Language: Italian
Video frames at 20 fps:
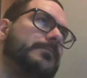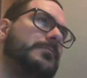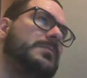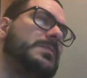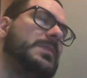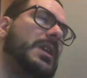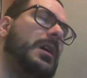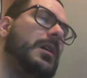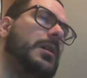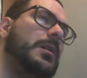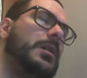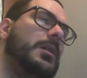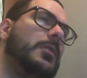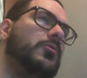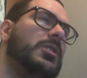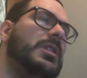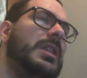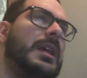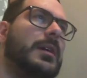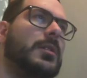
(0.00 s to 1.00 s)
Eh, una
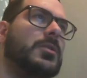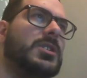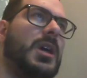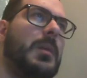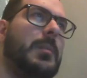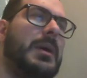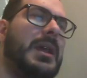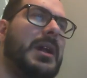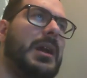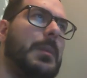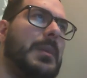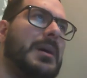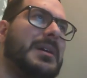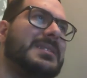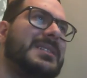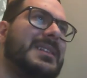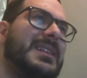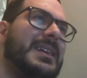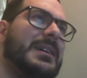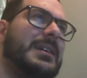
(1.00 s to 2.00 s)
delle cose che mi era
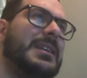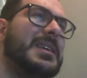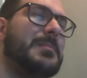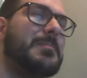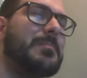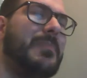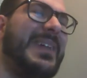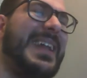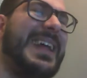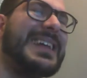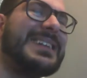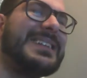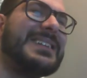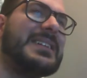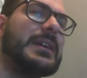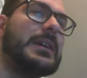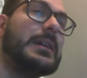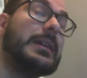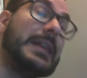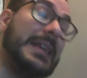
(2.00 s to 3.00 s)
rimasta impressa
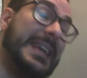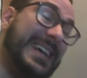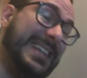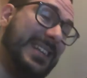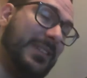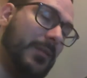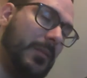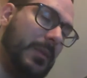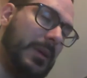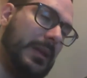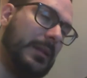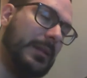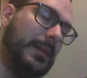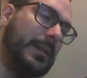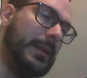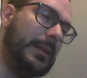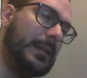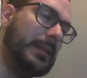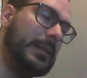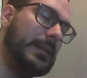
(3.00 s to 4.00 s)
negativamente
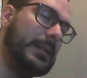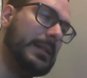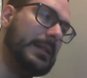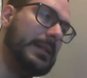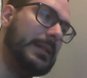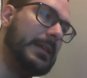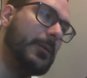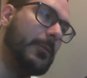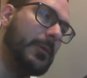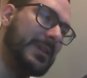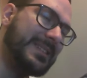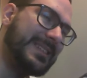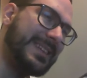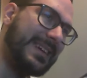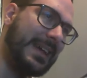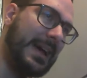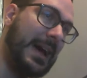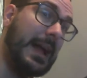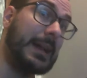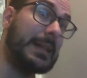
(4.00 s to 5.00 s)
di questa
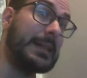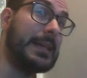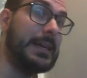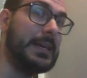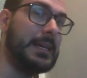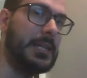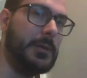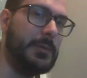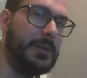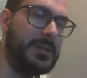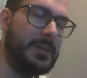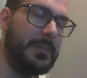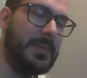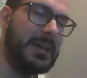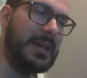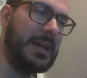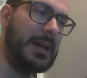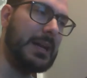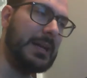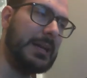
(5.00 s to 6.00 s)
carta e di questa
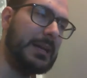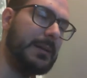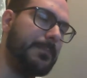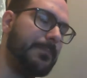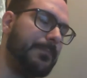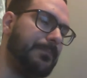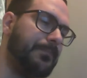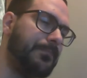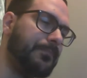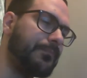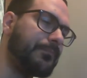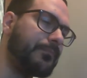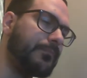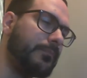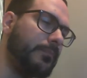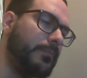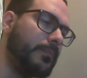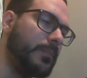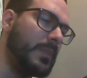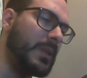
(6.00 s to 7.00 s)
meccanica
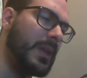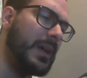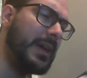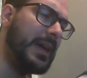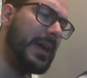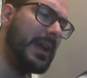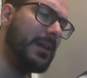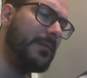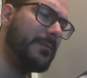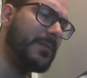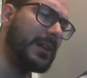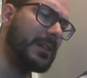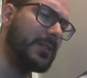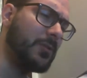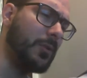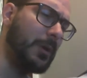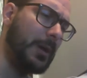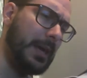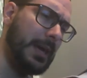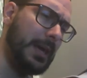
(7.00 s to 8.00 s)
era il fatto
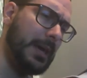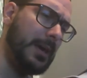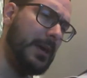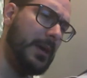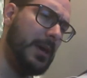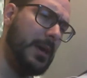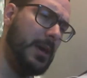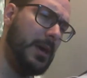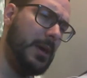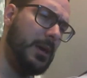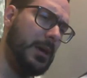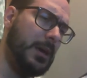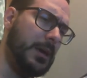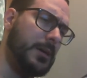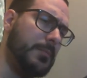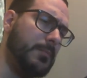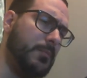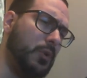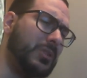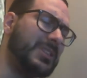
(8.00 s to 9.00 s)
che eh,
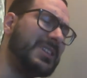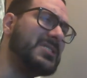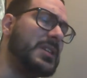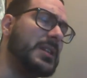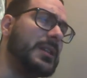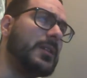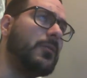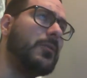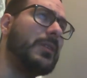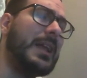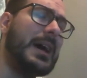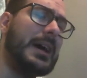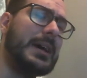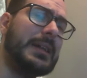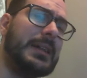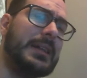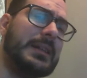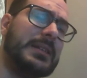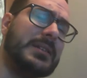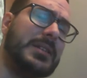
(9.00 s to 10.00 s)
molta gente online la
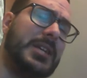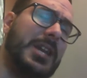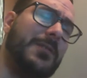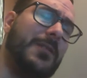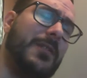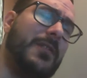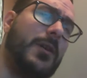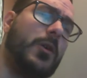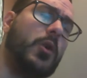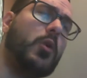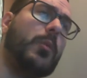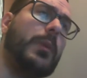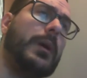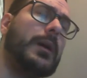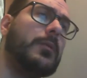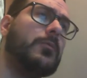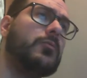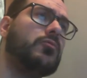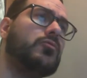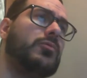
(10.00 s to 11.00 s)
descriveva come
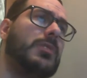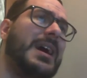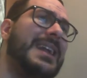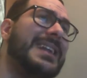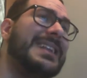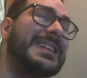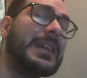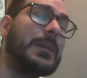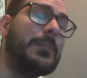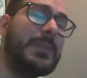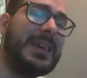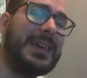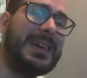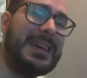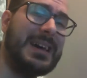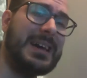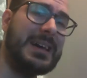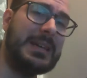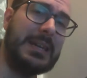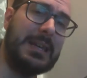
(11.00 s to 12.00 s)
un'altra
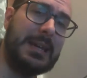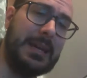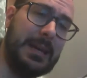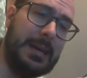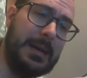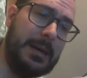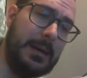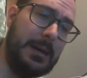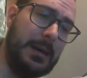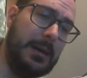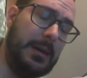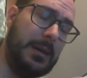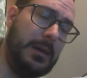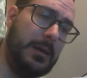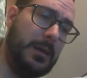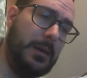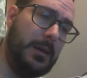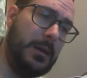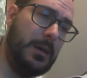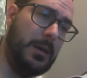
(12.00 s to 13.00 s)
meccanica
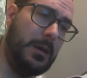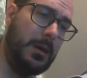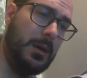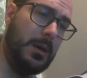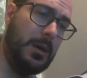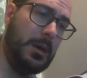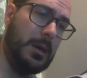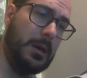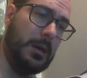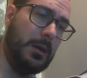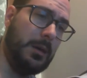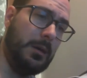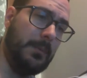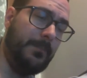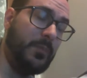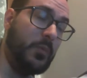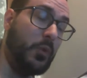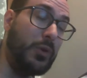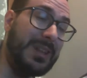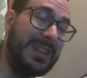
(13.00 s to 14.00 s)
eh,
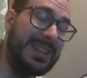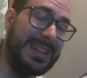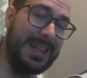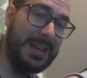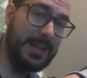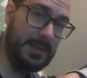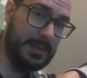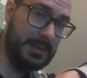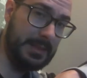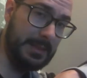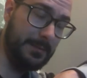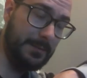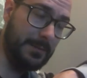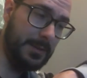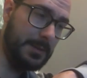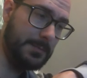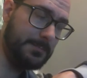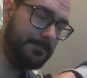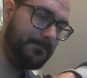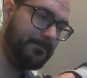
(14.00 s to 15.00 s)
non interattiva